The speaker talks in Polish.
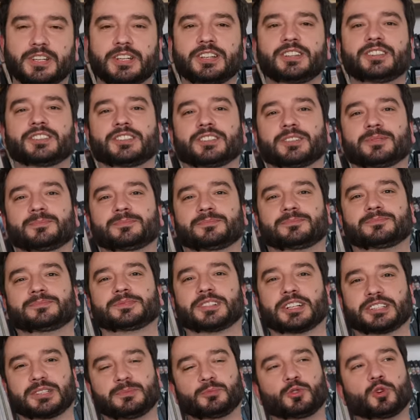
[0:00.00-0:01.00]
Innym
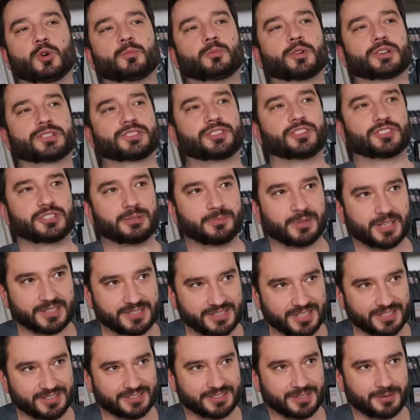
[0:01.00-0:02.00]
takim humorystycznym
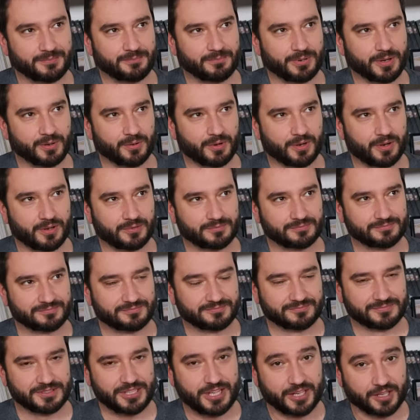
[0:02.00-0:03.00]
akcentem było
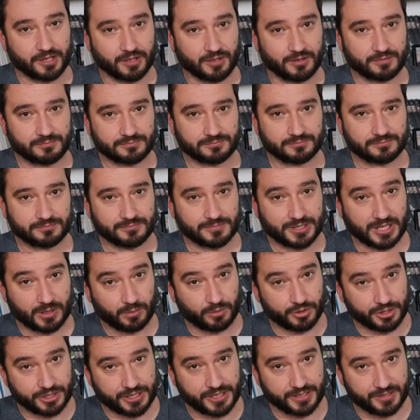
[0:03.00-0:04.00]
jego
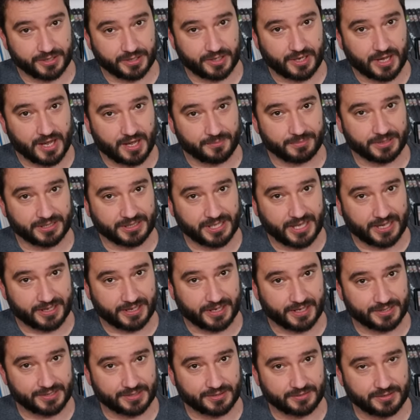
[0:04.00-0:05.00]
założenie, aby
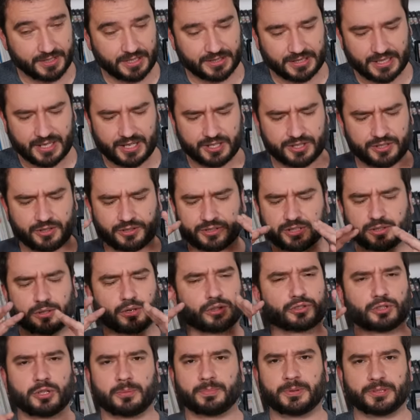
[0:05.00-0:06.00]
teraz, niezależnie od
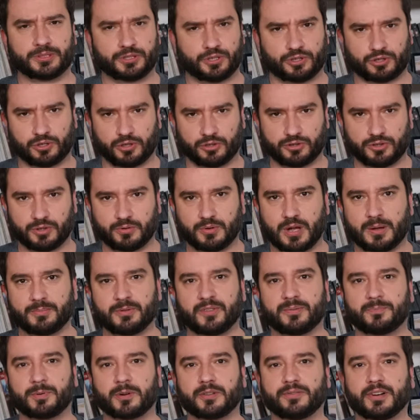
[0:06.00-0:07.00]
tego, kto będzie rządził,
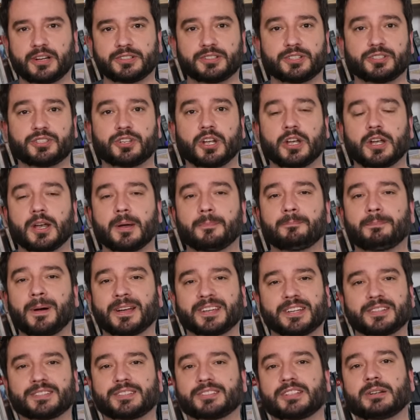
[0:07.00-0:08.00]
aby wprowadzić
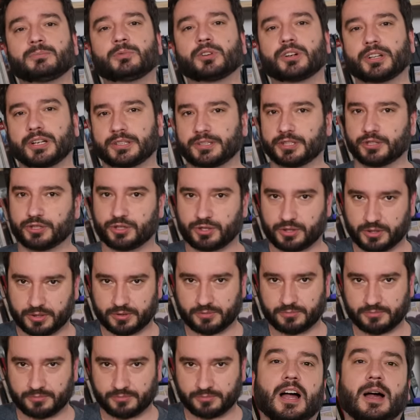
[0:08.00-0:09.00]
pakiet
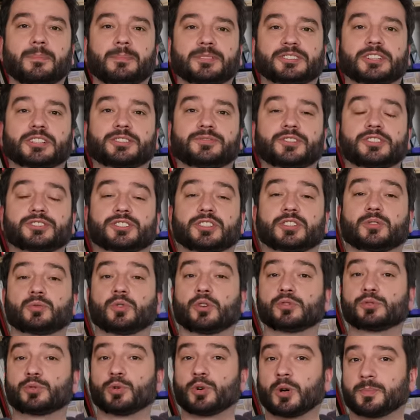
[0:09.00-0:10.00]
demokratyczny. Aby dać więcej
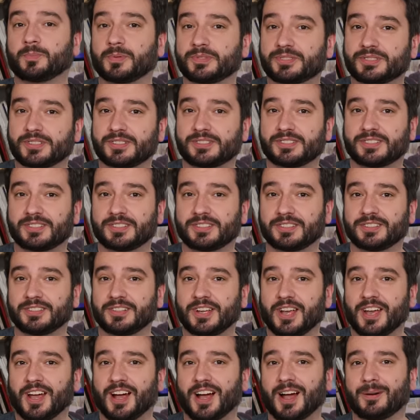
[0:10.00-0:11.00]
głosu
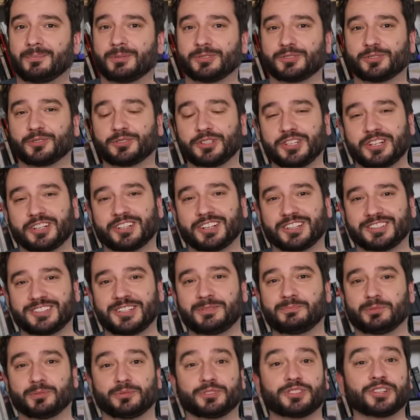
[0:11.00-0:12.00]
opozycji, aby co kilka
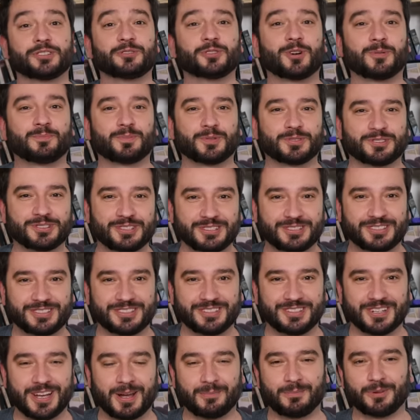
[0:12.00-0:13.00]
dni był dzień
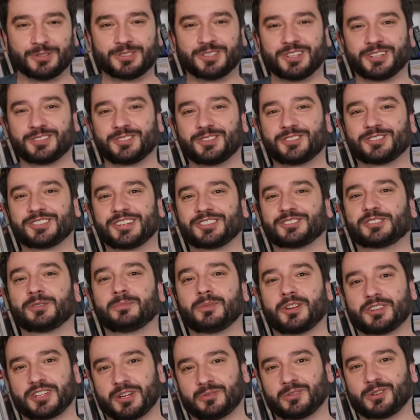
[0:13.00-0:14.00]
opozycji, aby co jakiś czas
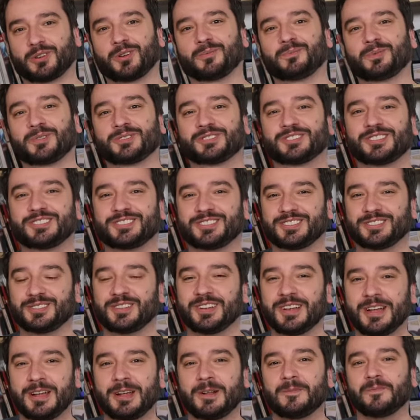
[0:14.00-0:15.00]
to marszałek
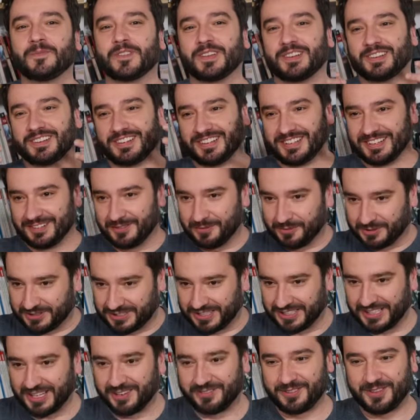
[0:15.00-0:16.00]
opozycji E,
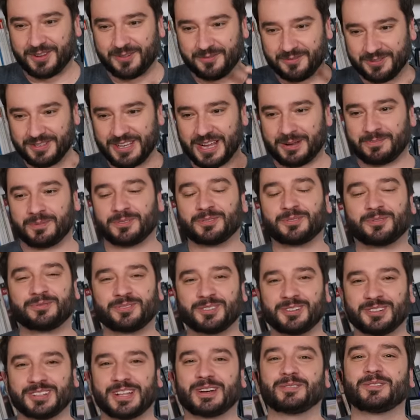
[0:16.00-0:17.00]
ustanawiał, jak będą
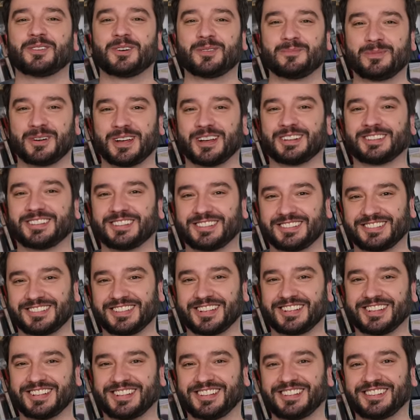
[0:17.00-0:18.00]
wyglądały obrady.
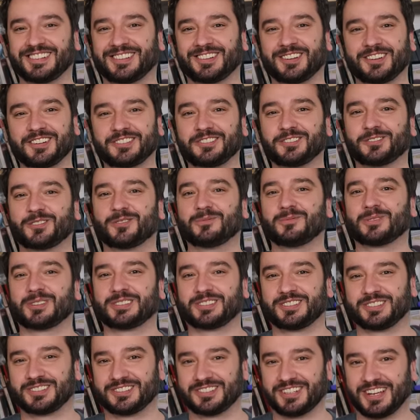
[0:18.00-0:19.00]
Taki kolejny
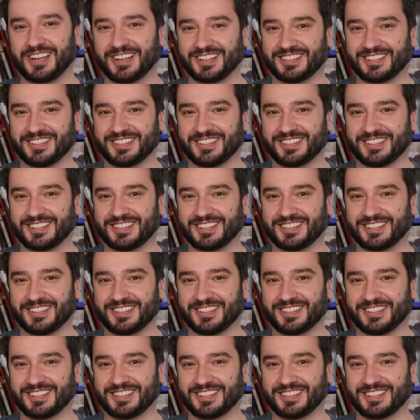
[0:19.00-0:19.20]
humorystyczny